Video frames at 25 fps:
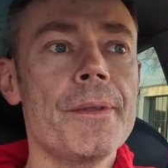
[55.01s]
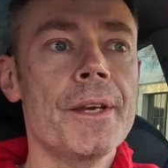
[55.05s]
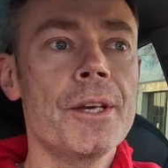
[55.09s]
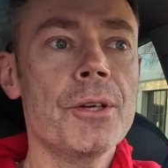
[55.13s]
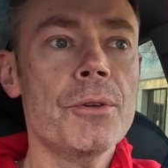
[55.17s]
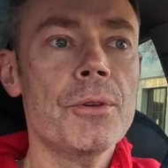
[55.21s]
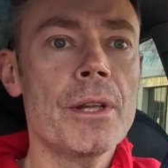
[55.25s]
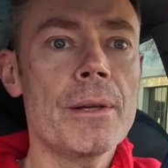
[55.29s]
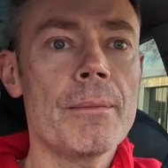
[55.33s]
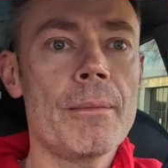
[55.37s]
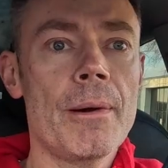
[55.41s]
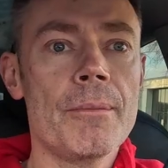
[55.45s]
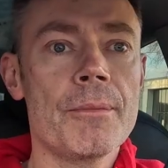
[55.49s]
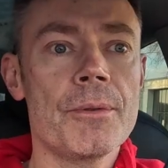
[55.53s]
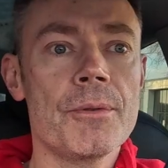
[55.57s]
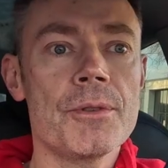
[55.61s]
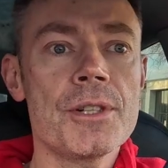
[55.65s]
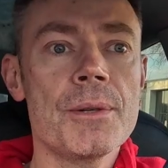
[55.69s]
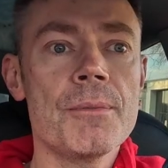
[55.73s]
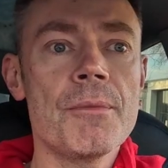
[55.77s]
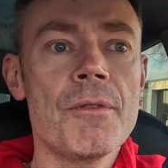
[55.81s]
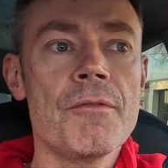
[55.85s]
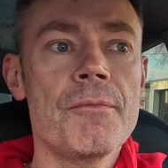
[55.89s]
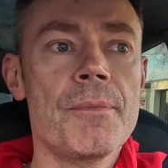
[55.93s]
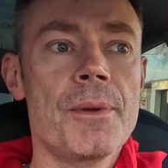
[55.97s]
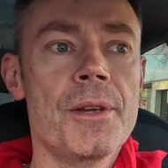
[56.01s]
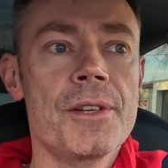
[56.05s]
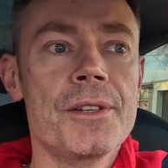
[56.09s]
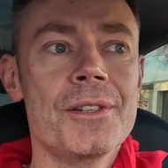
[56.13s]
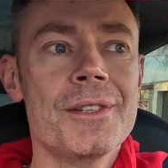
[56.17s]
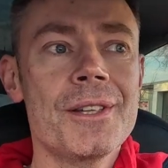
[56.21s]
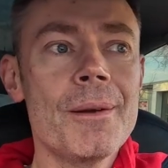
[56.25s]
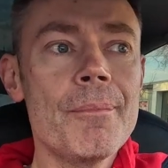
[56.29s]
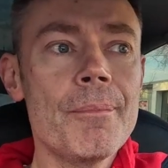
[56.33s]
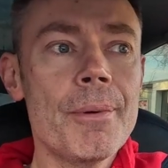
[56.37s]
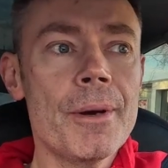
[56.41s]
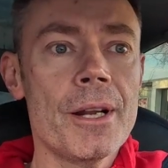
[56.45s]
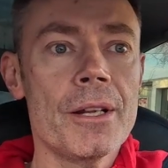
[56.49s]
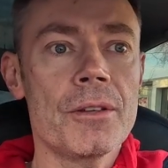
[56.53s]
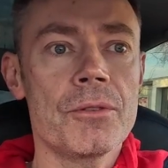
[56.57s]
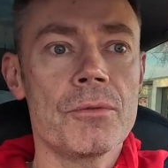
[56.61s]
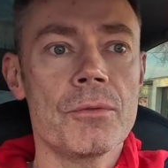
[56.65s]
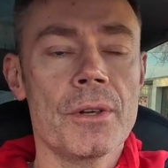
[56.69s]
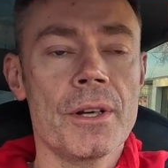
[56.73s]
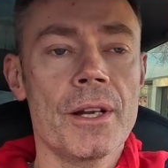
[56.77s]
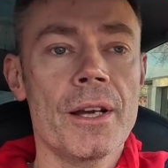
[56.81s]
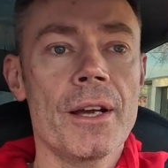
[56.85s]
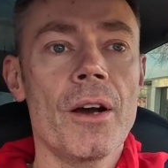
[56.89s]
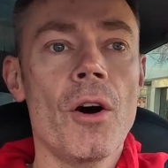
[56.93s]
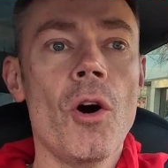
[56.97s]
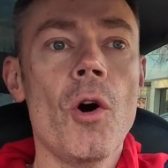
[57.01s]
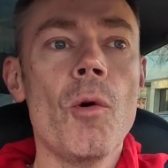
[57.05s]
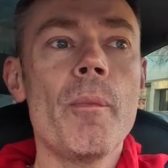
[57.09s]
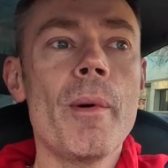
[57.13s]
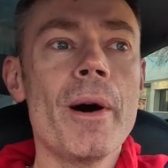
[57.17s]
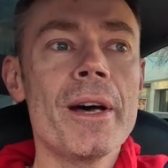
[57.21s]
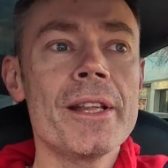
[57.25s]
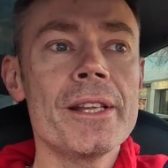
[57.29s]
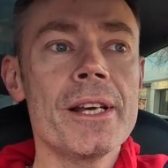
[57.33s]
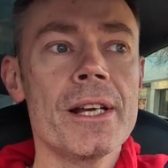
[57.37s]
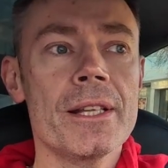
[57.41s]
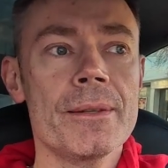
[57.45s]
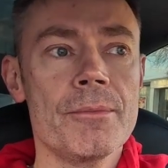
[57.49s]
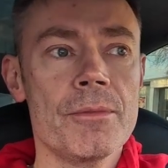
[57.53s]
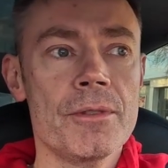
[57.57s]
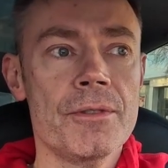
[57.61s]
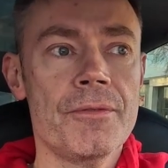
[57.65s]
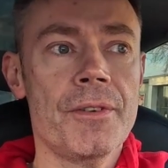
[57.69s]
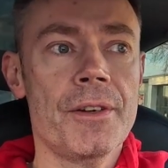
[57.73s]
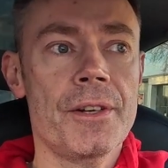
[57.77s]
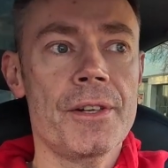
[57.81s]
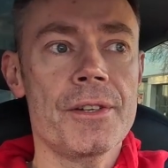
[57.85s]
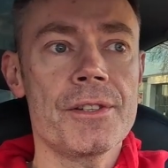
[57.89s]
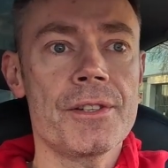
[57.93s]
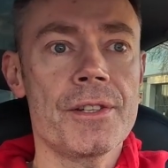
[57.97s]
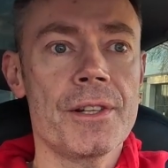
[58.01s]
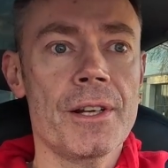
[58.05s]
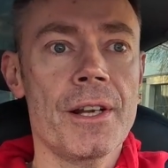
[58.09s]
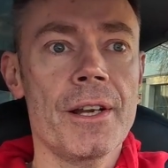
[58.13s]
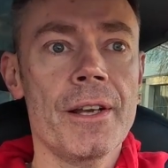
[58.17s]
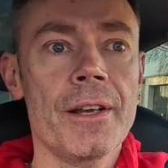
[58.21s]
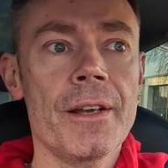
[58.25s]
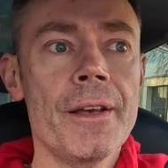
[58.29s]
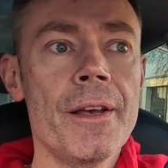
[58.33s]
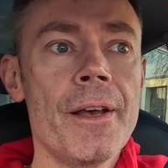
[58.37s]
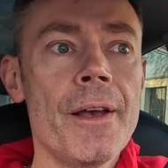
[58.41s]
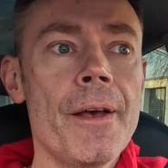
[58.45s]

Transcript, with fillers: I tutaj mamy, możemy wymienić temperaturę, opady atmosferyczne,